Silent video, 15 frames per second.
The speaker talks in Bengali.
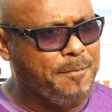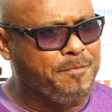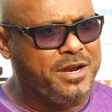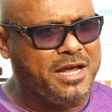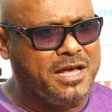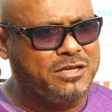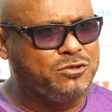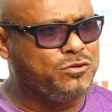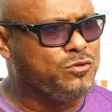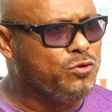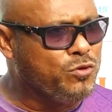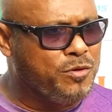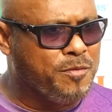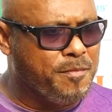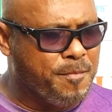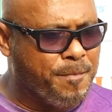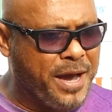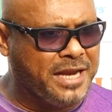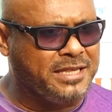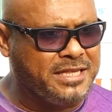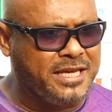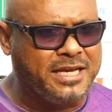আপনারা শুধু
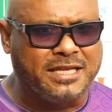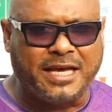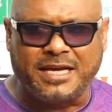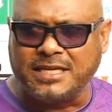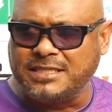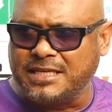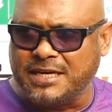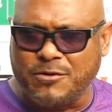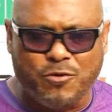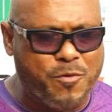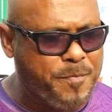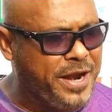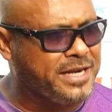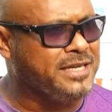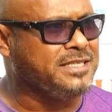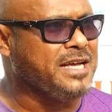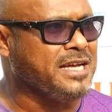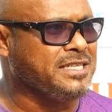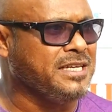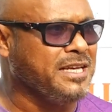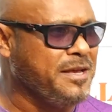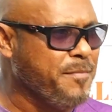বাইরে থেকে দেখেন যে ও প্র্যাকটিসে
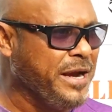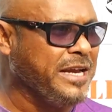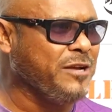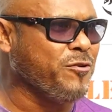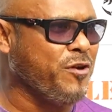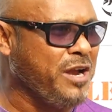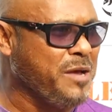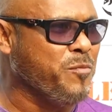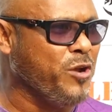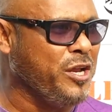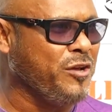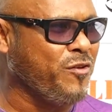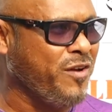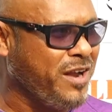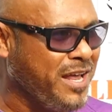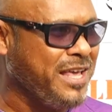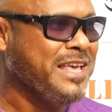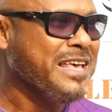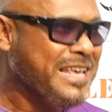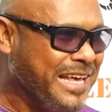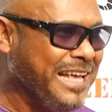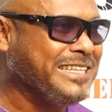আসেনি ব্যাটিং করে নেই বোলিং করে নেই
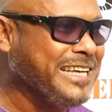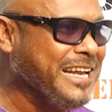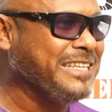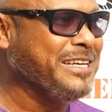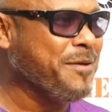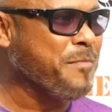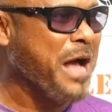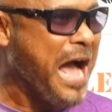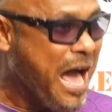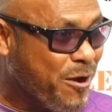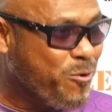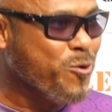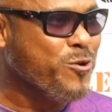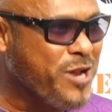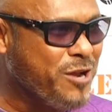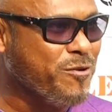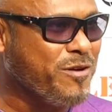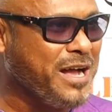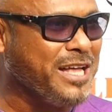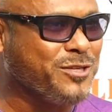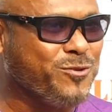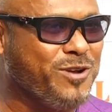এছাড়া যে আরও অন্যান্য
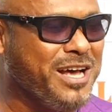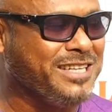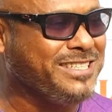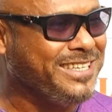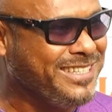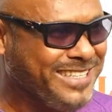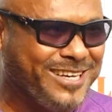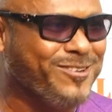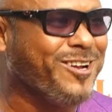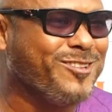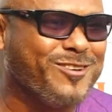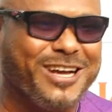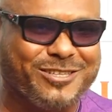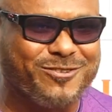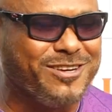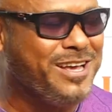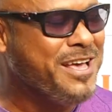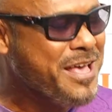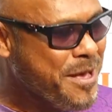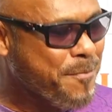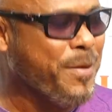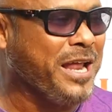কাজগুলো আছে সেগুলো তো আসলে
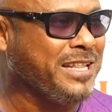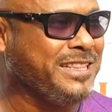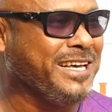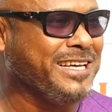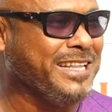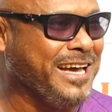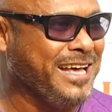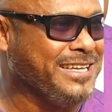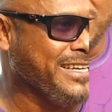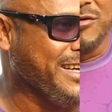বাইরের থেকে দেখা